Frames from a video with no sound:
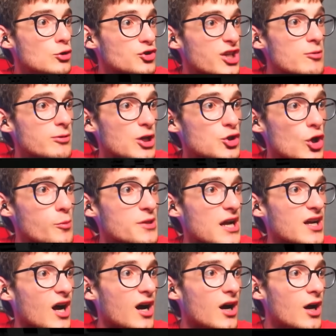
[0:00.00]
Dostlarım kaçıyor bir
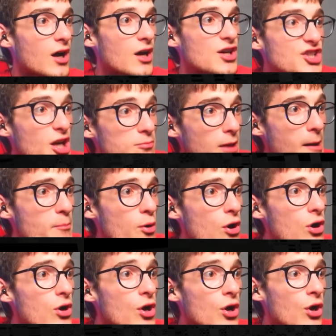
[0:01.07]
dakika. Kim lan bu?